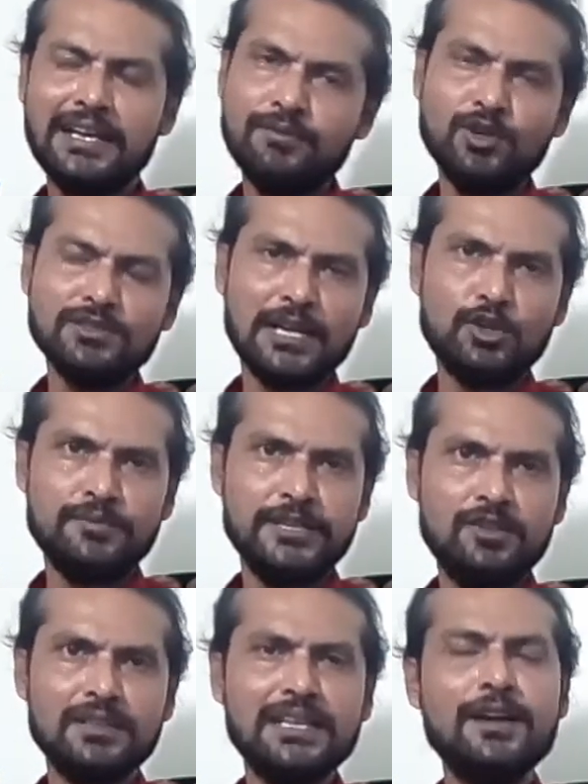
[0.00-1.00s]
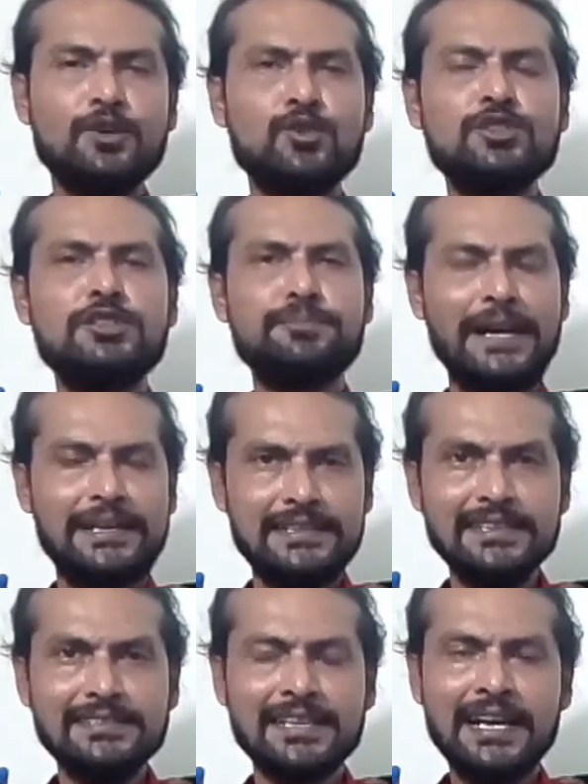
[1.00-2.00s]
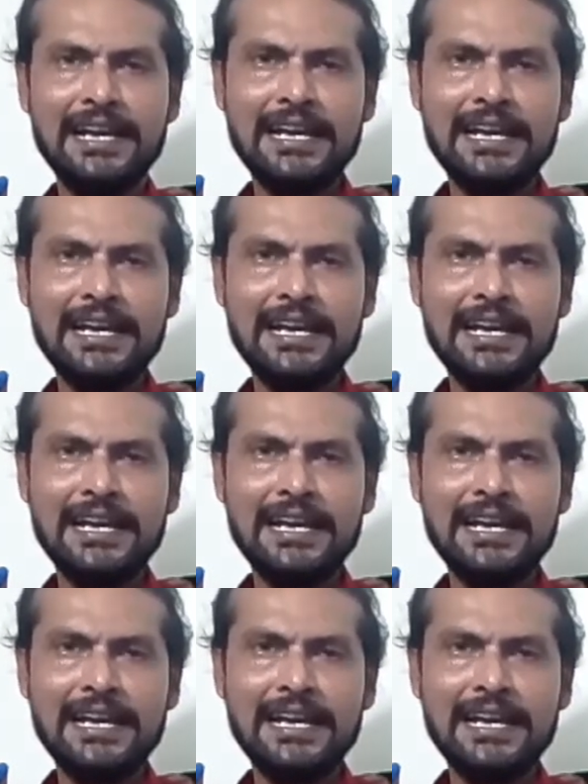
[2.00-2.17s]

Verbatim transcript: এবং তার অভিজ্ঞতা রোজ প্র্যাকটিস